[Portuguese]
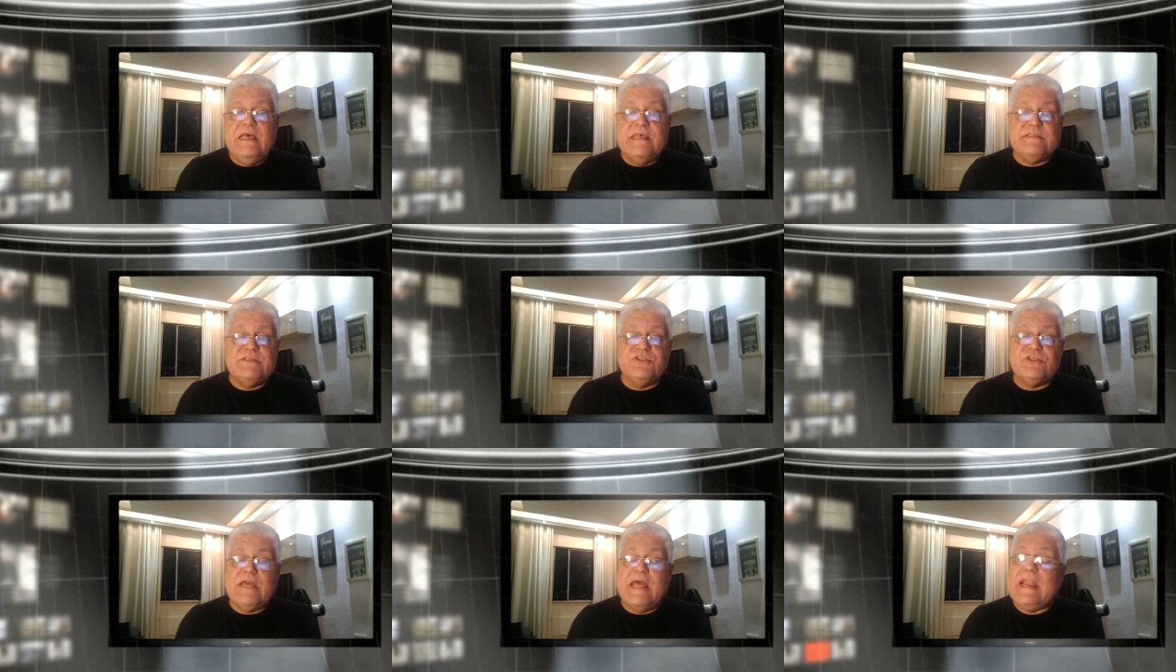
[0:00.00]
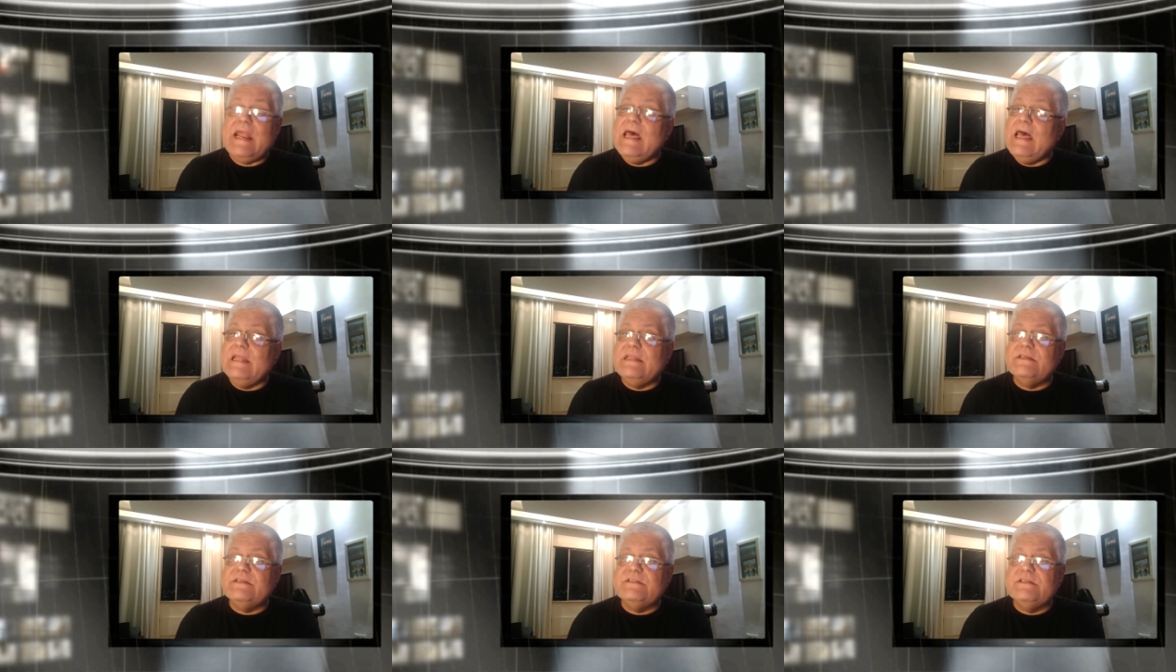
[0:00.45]
as
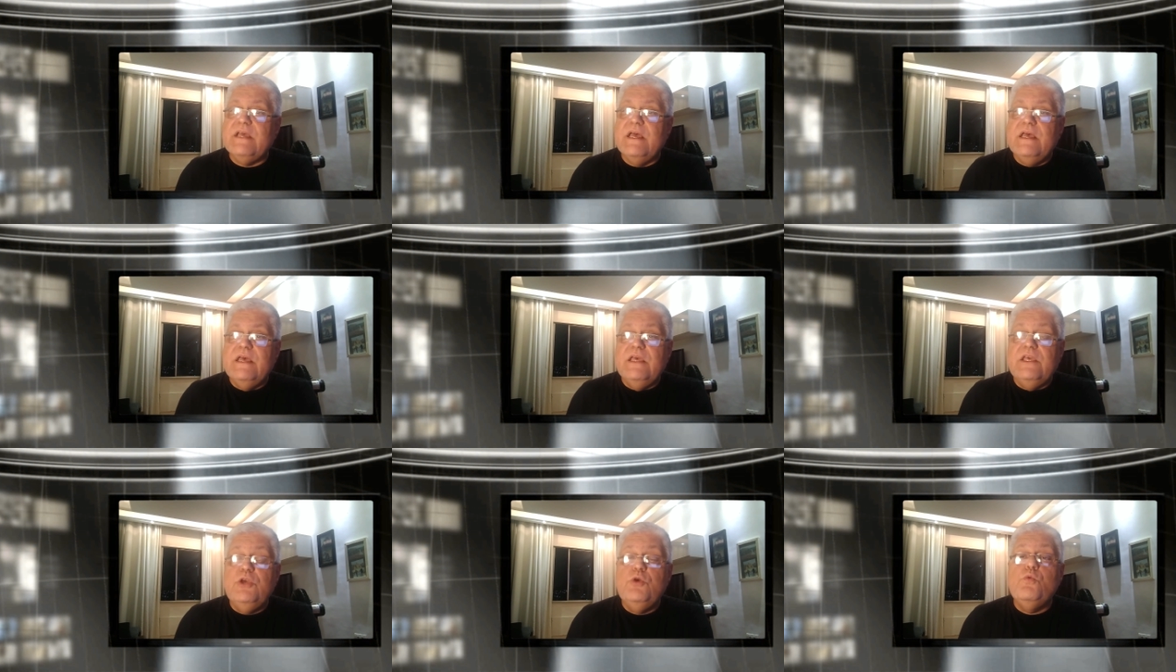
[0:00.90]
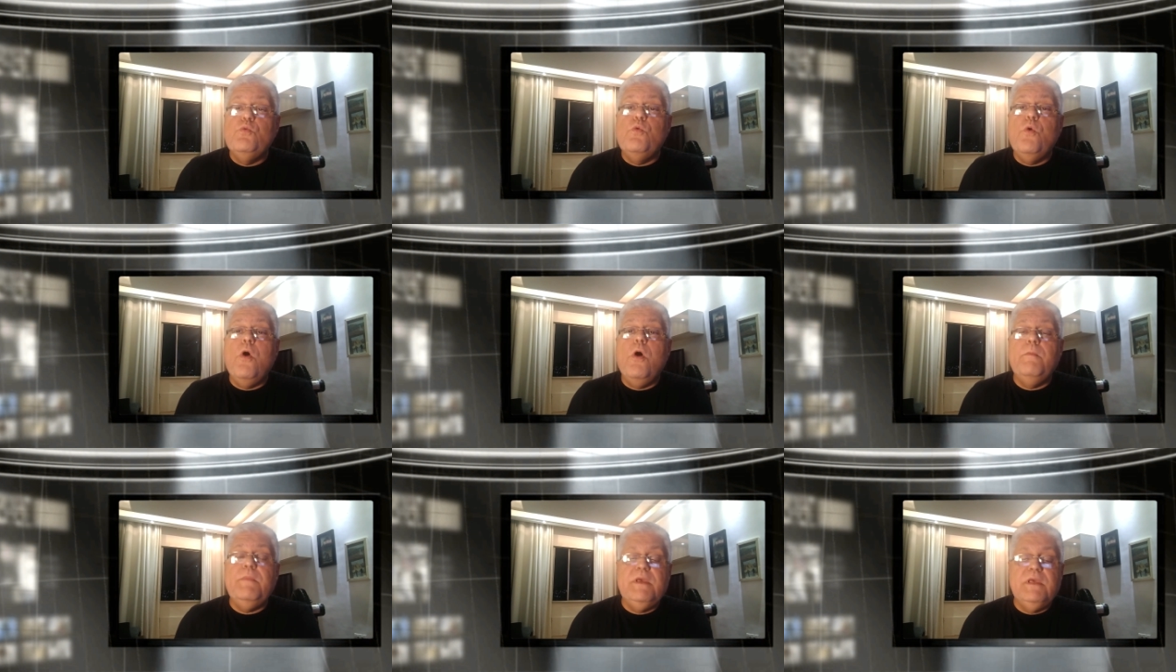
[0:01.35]
Esganadas e
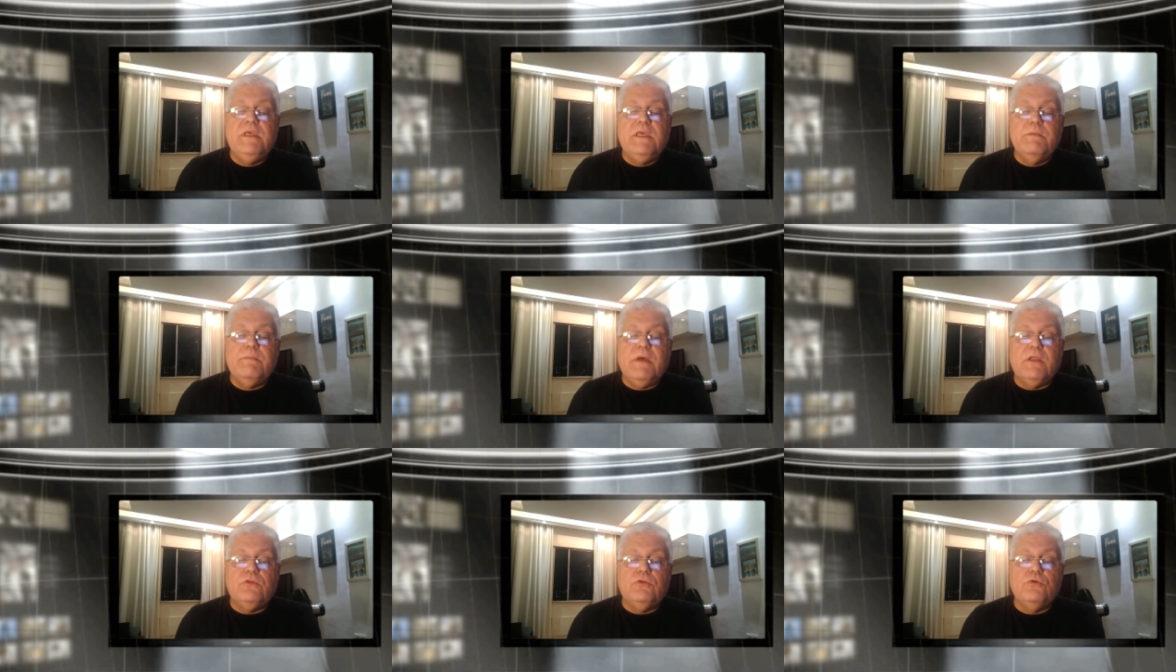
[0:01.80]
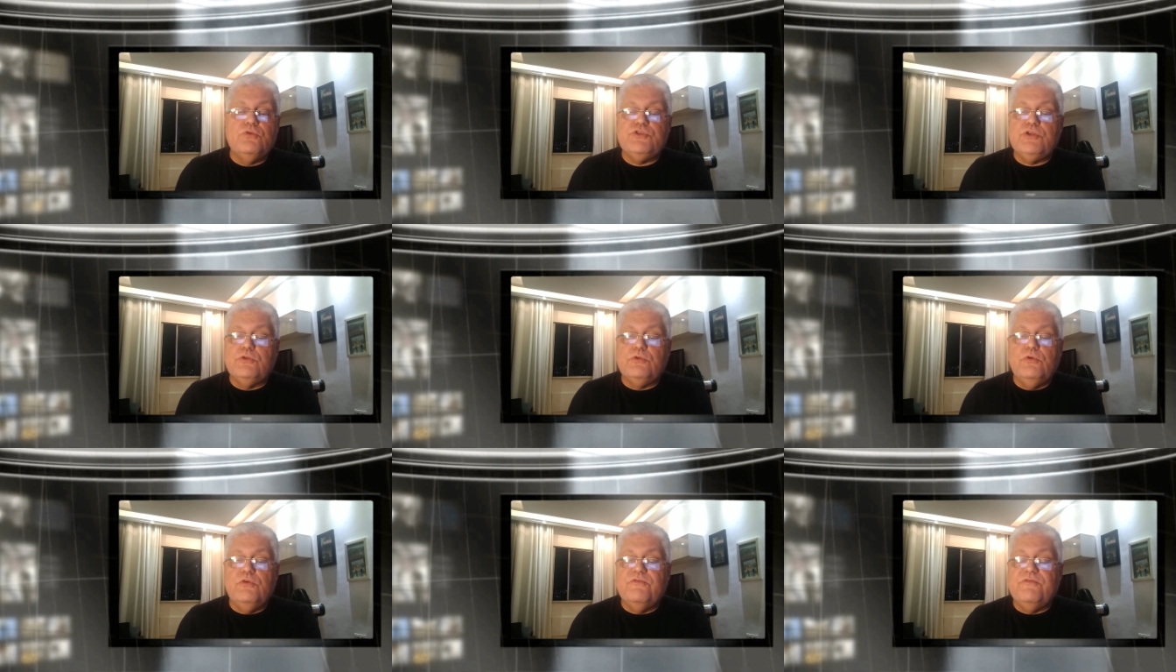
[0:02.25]
O Homem que Matou
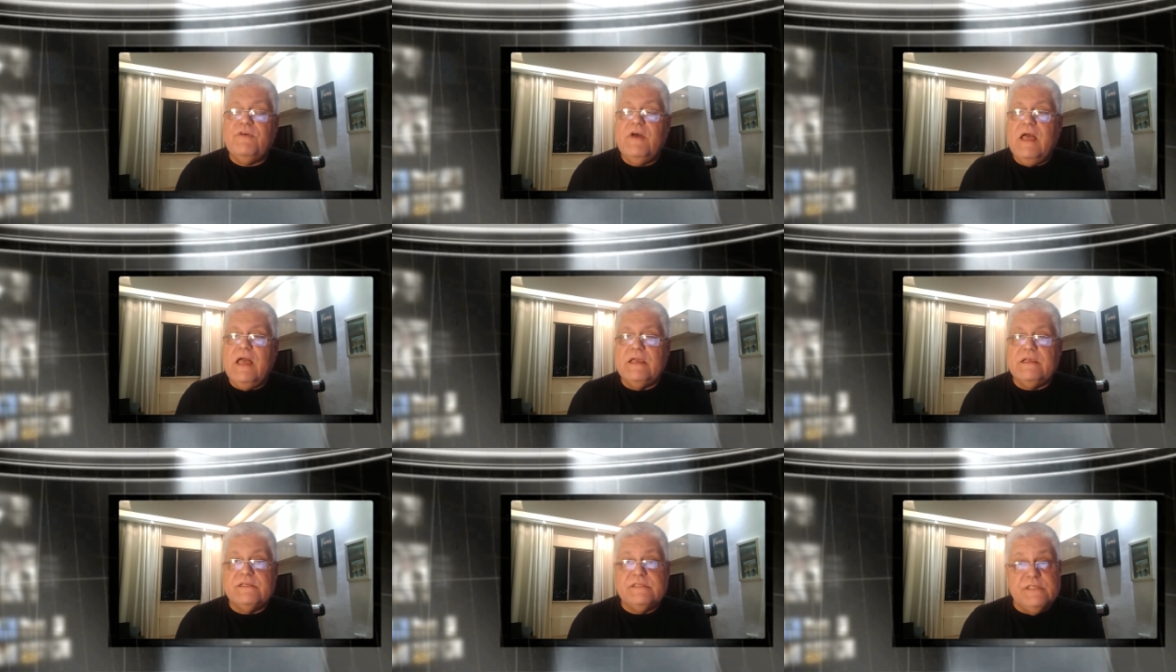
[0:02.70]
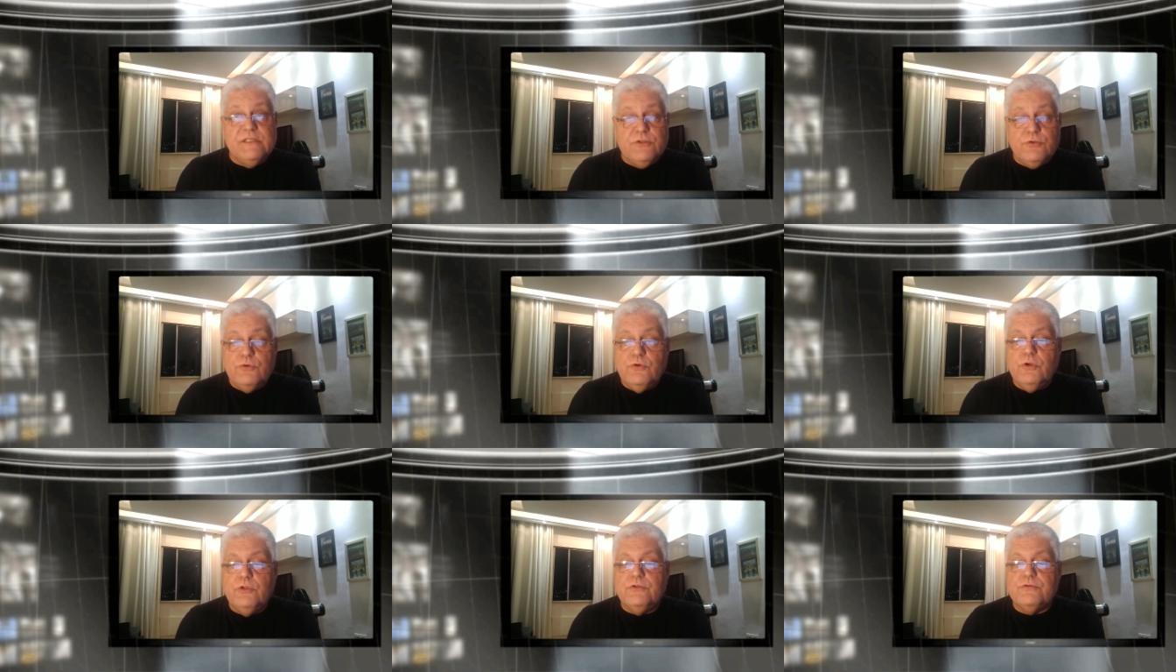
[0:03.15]
Getúlio Vargas,
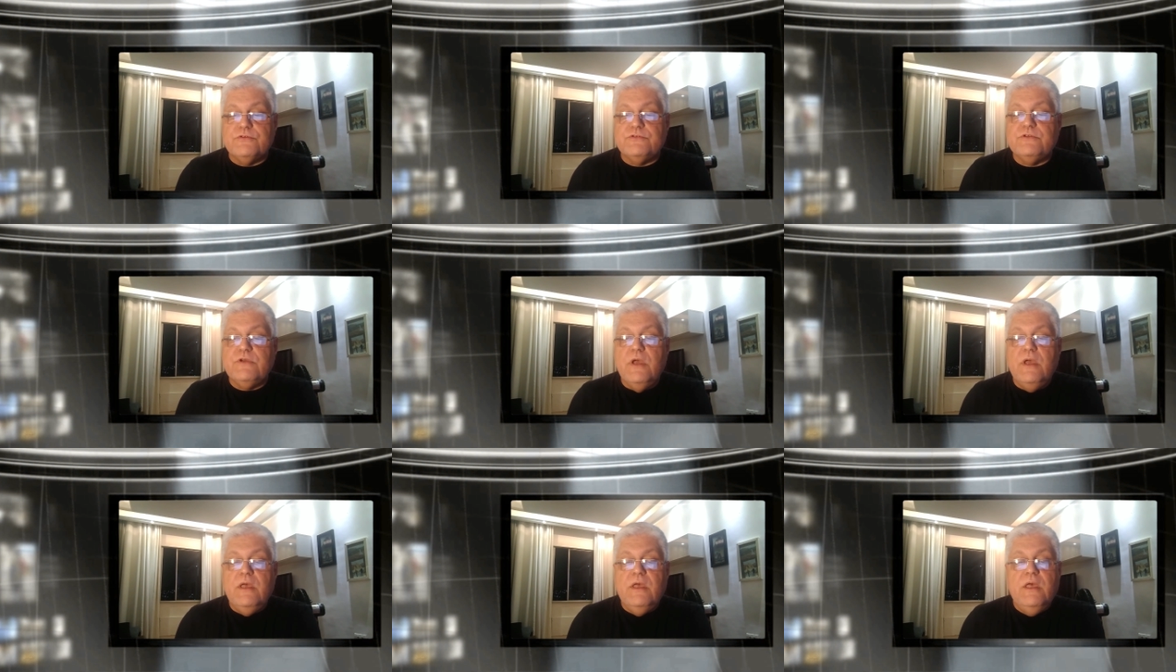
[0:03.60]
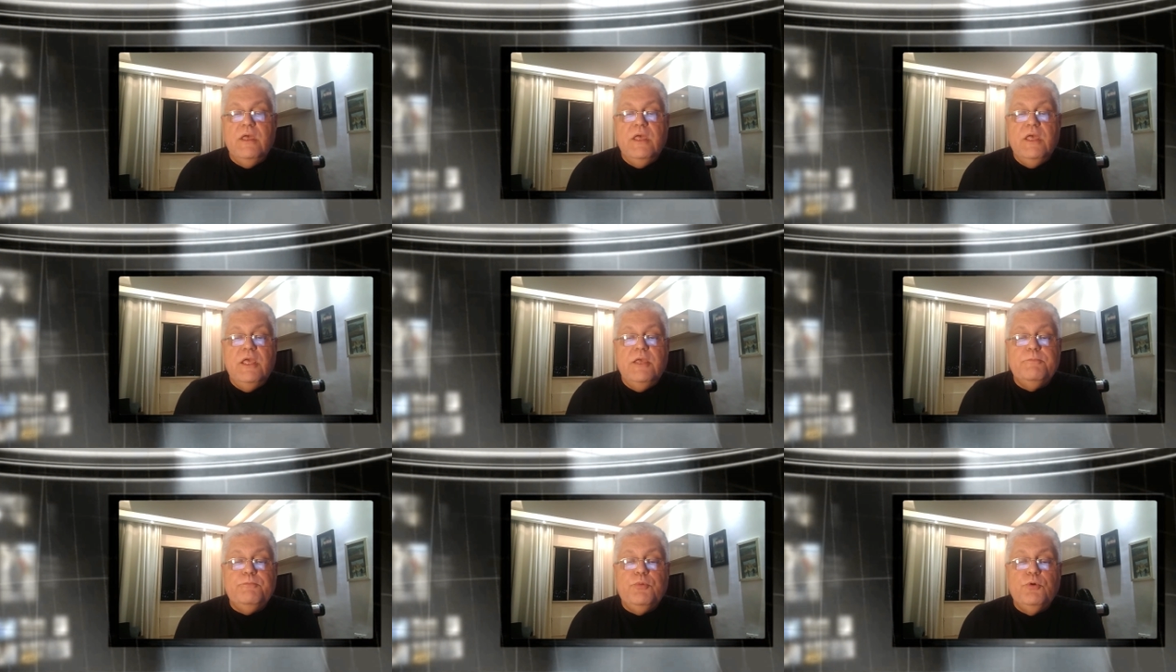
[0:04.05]
entre outros,
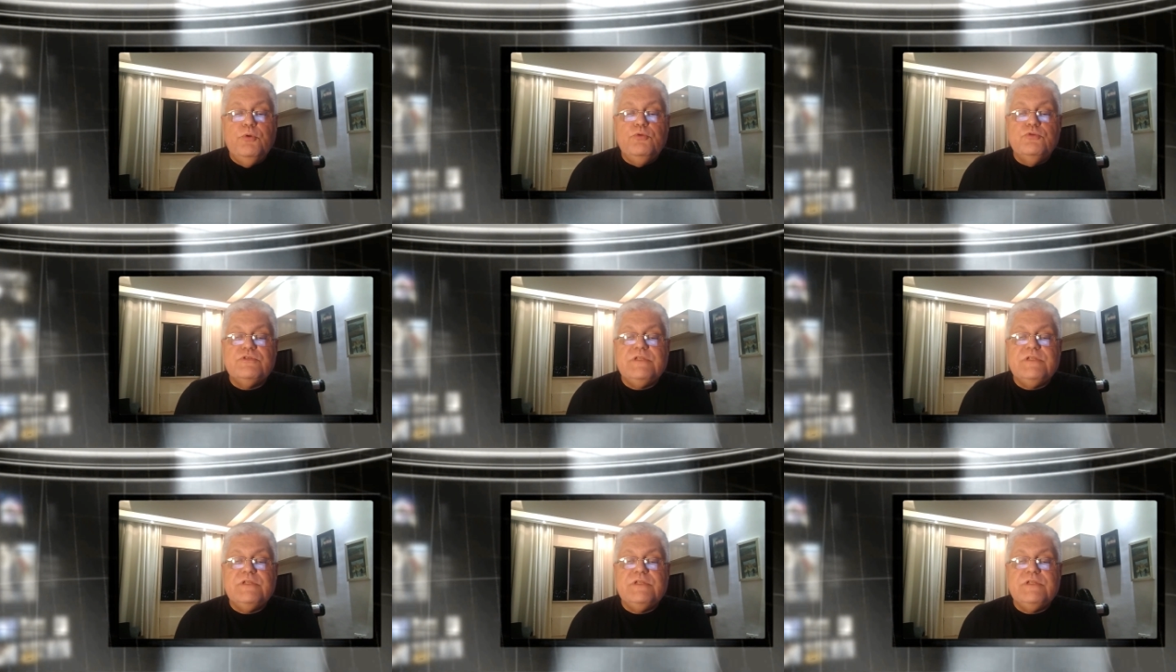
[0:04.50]
e por